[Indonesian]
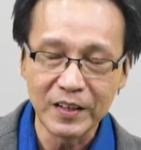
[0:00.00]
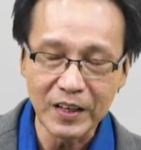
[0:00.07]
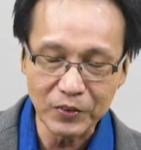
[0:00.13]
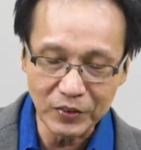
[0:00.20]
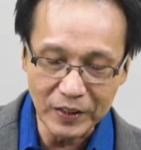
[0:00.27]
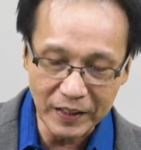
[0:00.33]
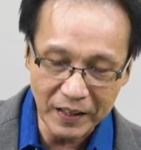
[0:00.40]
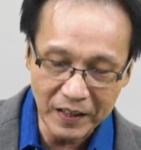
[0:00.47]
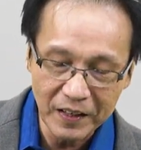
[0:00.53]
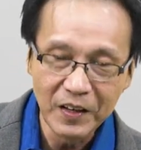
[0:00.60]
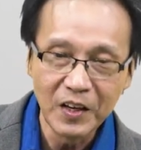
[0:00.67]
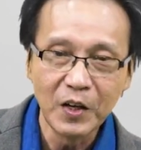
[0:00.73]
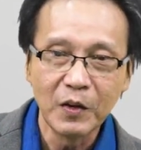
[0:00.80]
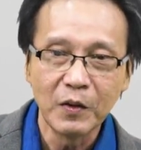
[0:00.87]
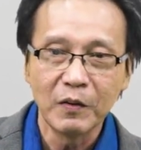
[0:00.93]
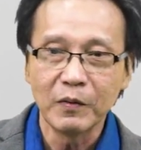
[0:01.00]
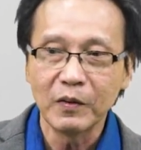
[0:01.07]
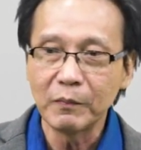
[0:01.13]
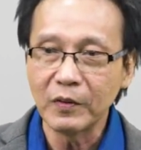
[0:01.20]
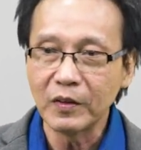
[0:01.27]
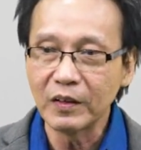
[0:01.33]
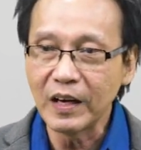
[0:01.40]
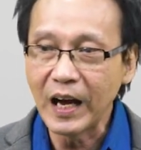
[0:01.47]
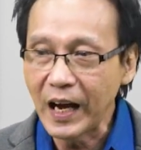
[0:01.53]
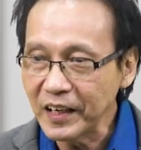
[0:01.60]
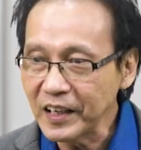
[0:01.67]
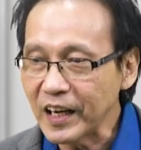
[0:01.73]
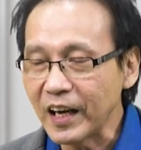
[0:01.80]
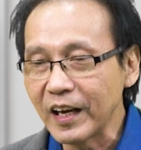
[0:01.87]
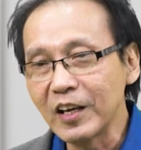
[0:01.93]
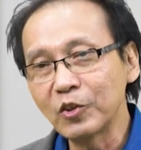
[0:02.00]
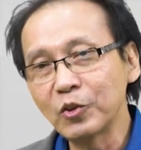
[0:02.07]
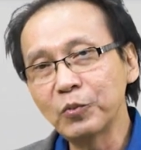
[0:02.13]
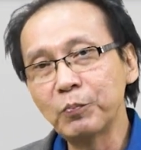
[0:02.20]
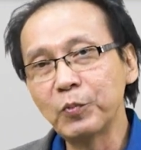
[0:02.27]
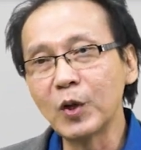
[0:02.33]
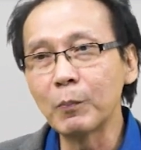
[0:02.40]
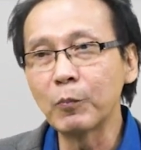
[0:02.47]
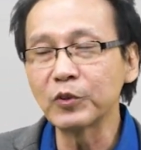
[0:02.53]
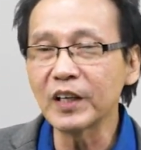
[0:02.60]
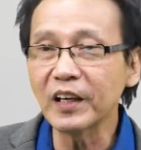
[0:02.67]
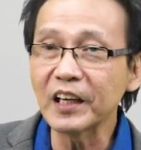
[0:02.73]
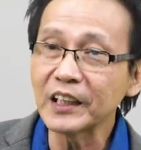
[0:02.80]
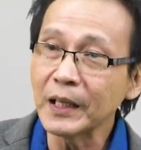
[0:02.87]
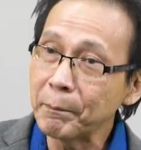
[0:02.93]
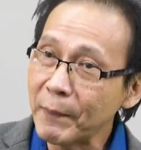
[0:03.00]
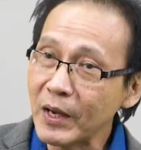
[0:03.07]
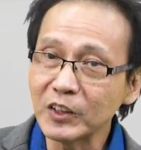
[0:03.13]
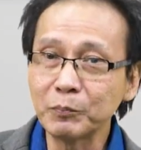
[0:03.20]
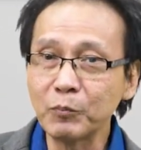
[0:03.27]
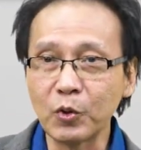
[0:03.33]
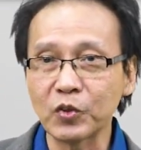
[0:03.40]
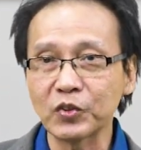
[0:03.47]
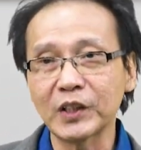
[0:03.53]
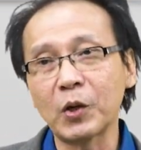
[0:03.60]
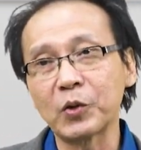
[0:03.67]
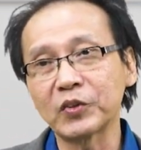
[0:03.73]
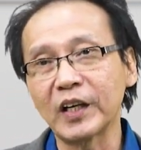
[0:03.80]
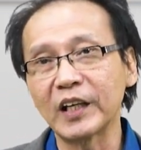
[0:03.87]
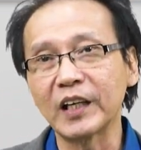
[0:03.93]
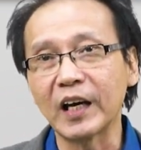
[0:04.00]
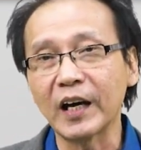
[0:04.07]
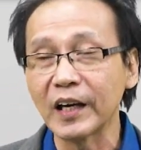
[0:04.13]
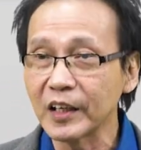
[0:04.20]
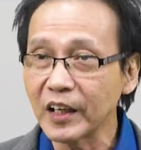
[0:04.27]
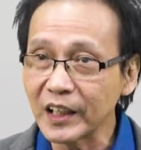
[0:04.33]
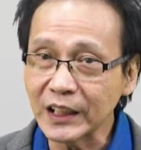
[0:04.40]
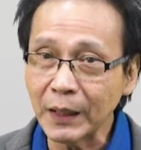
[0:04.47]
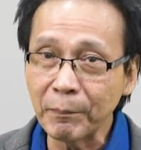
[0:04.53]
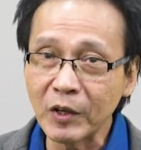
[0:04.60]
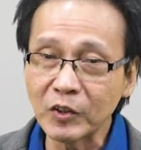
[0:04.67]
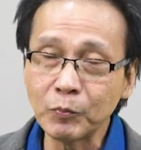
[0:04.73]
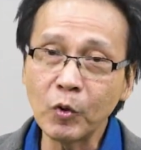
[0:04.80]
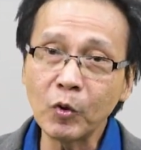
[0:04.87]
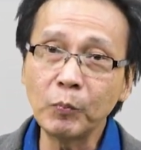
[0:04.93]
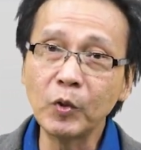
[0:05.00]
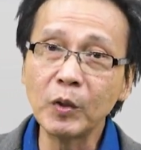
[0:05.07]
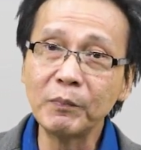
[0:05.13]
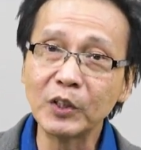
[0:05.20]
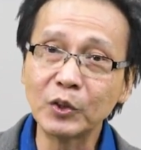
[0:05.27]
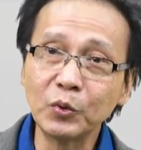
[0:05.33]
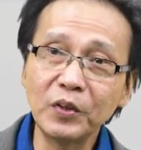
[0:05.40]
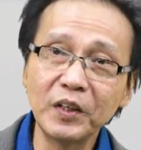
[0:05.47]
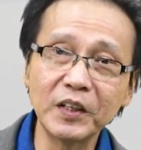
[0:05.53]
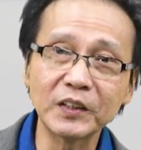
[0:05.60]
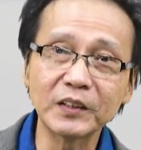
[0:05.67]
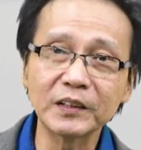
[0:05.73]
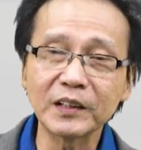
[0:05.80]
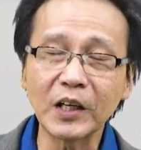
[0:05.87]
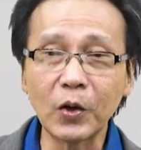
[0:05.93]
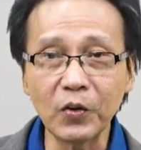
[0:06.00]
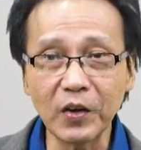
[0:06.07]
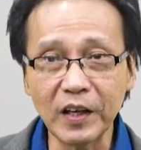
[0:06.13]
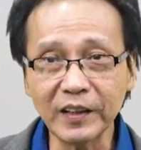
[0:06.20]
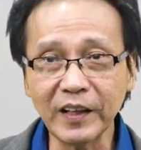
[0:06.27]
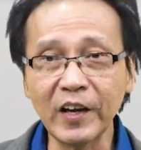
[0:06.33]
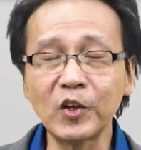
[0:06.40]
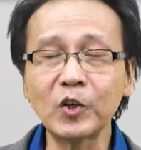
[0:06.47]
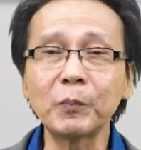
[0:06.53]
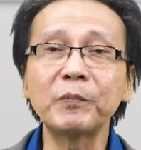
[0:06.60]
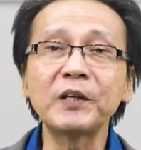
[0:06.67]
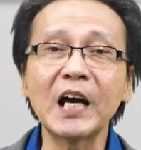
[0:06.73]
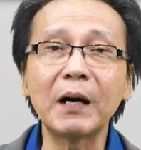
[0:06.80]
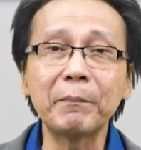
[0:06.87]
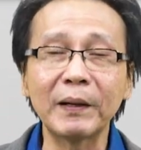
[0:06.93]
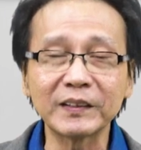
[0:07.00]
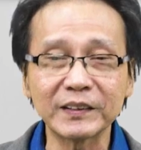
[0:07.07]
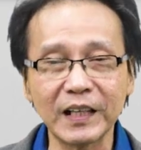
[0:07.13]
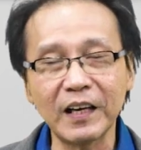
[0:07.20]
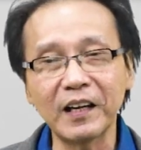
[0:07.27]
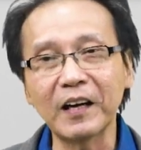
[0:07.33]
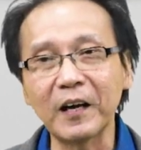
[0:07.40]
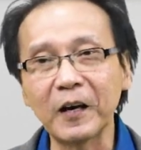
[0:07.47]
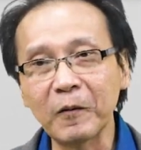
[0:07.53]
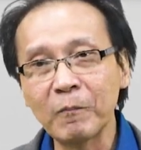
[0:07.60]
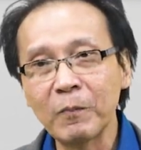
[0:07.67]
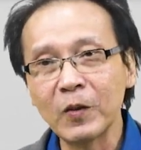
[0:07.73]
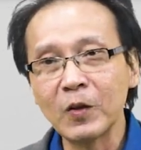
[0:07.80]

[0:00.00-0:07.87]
Nah, saudara, eh, Hana itu belum punya kitab Mazmur setahu saya, karena kitab Mazmur belum ditulis. Kalau kita hidup di abad sekarang,